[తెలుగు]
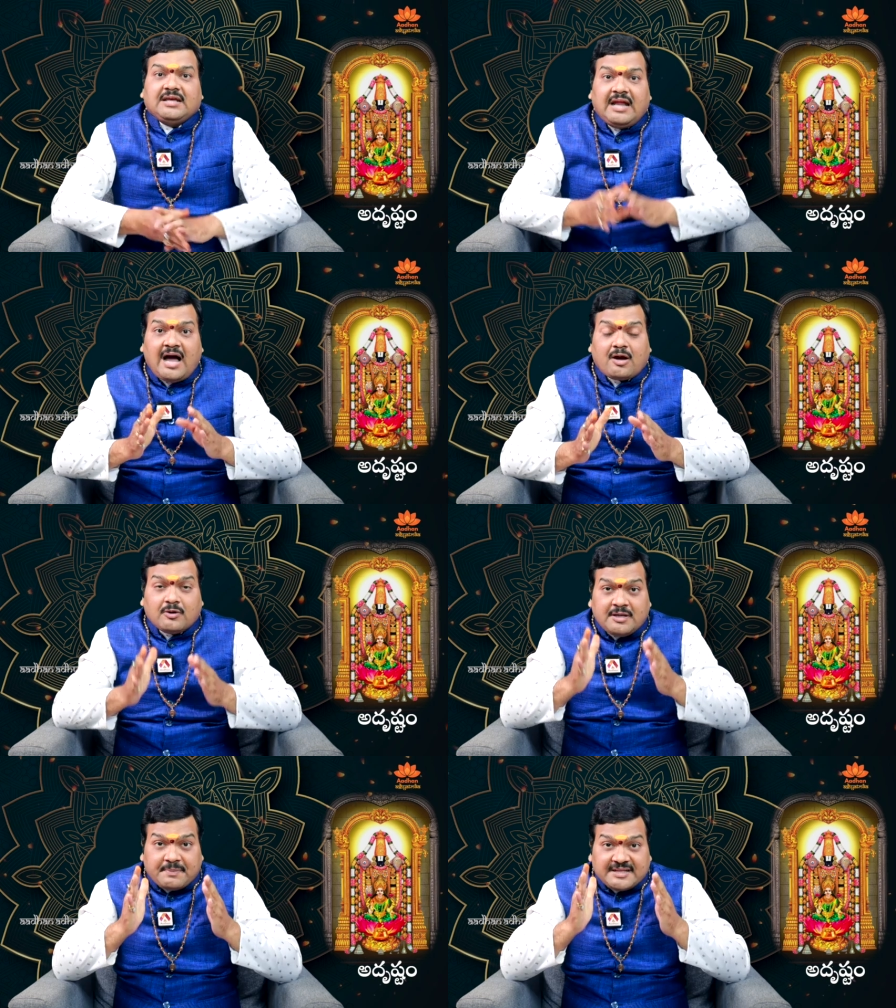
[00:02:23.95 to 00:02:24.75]
ఇలా
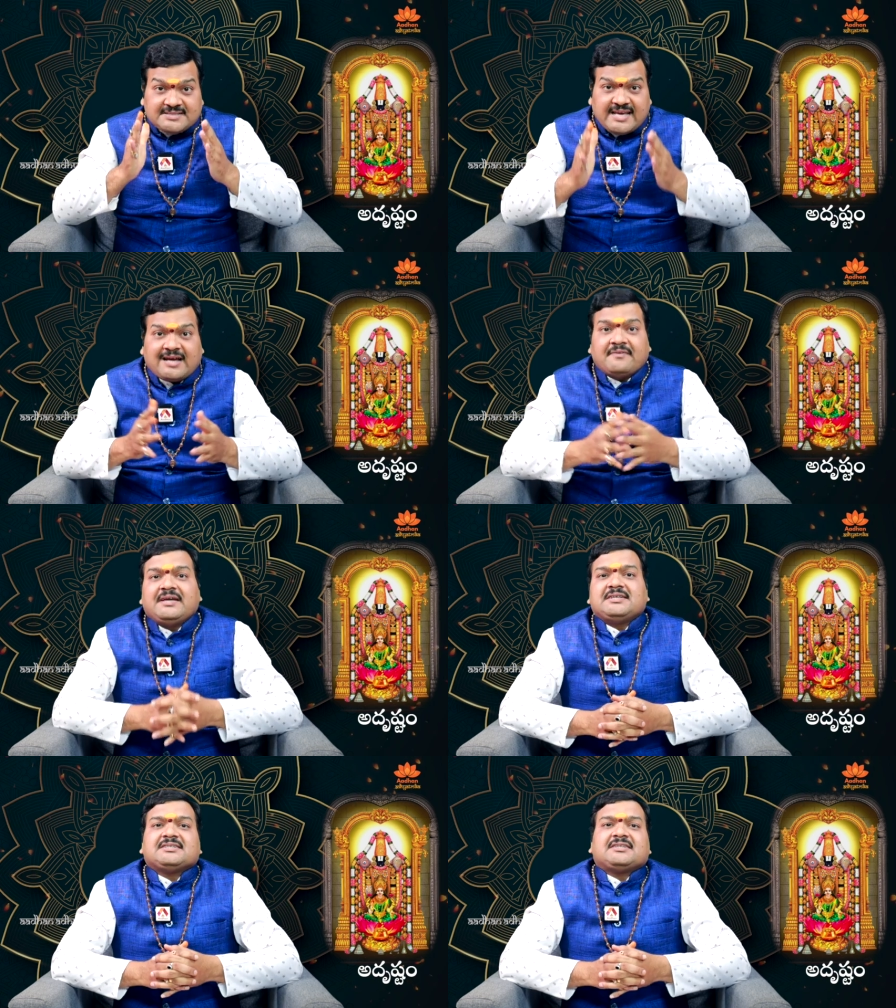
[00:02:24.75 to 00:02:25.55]
కొన్ని
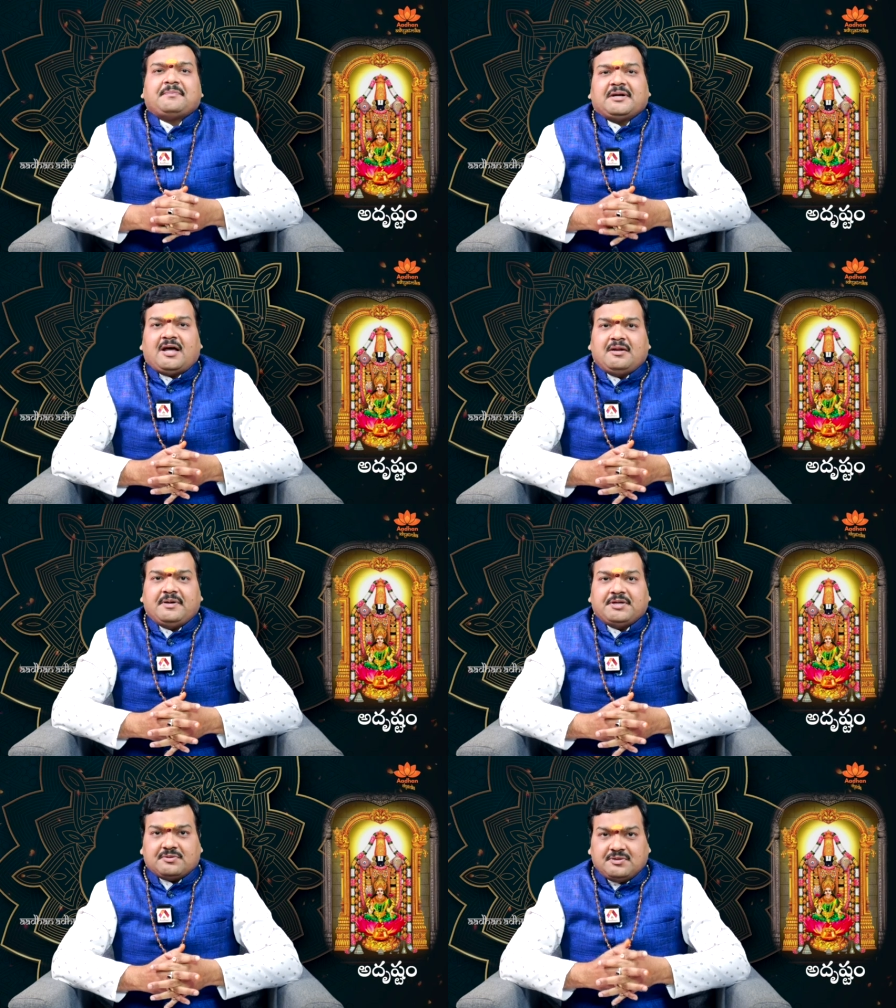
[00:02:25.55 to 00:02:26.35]
ప్రత్యేకమైన చిత్రపటాలు
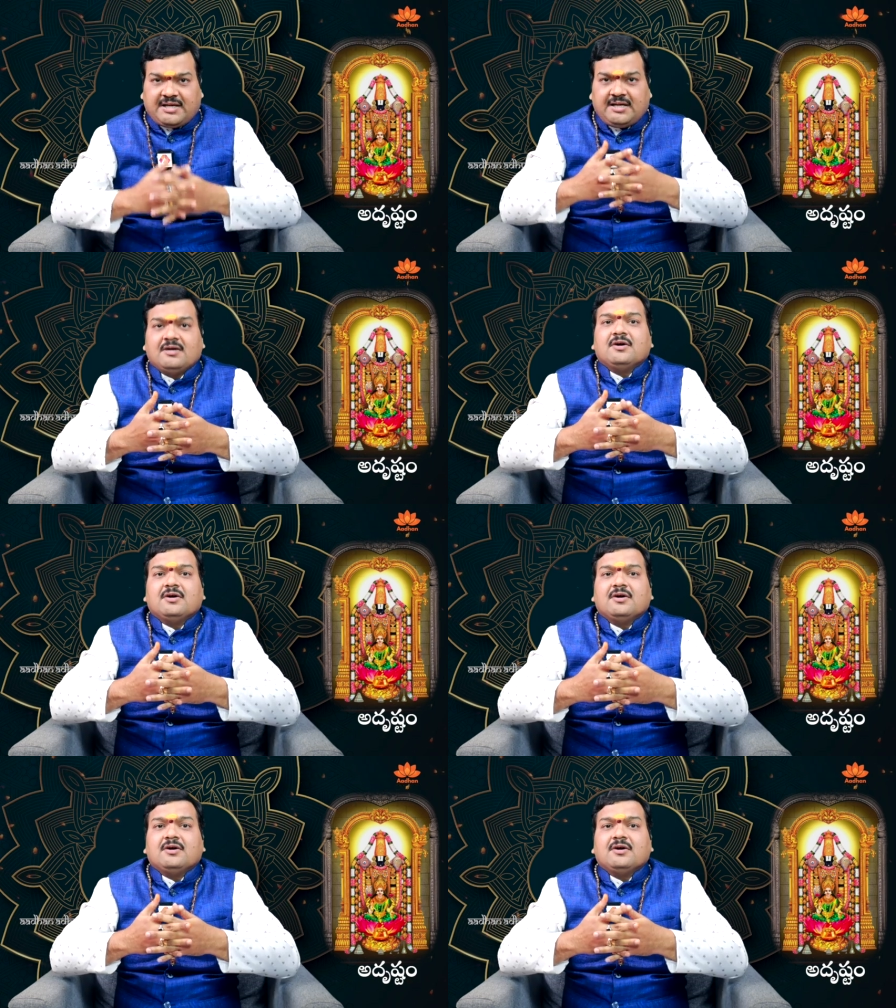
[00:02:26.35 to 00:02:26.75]
పెట్టుకుంటే